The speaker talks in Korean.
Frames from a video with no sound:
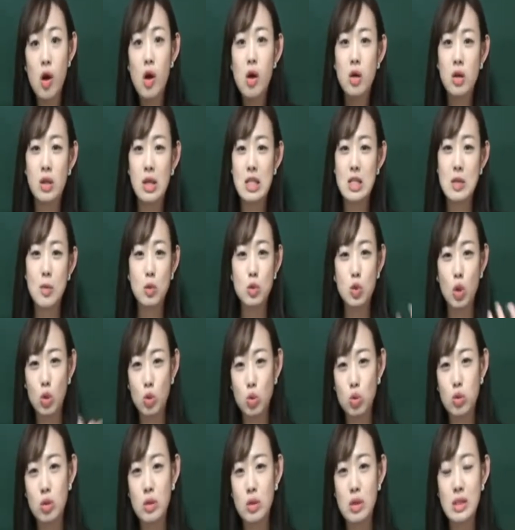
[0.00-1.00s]
그래서 뭐
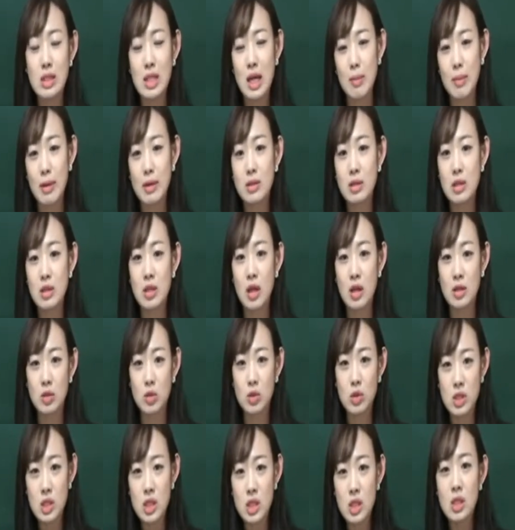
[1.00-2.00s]
정도전을
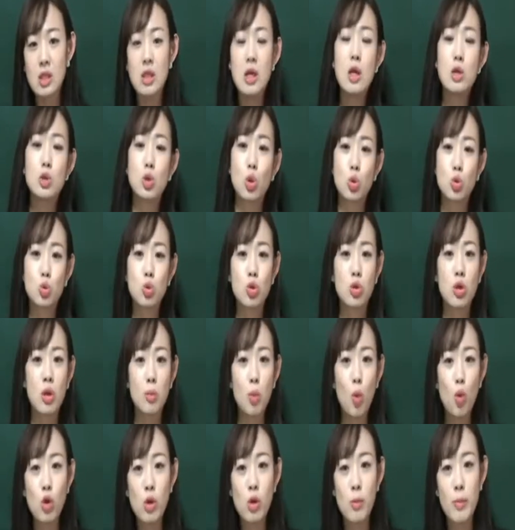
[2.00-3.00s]
잡아들이라든지 정도전의
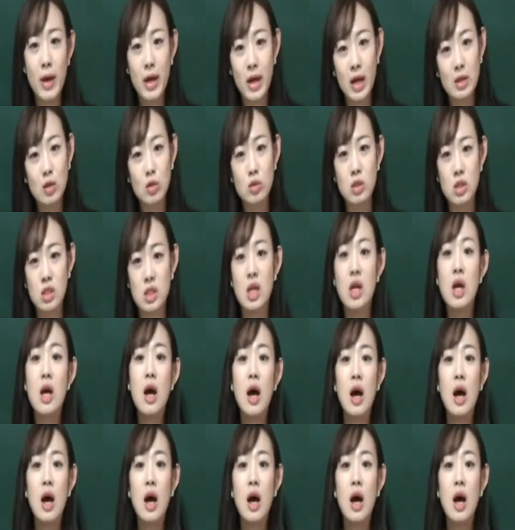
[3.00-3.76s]
목을 베라든지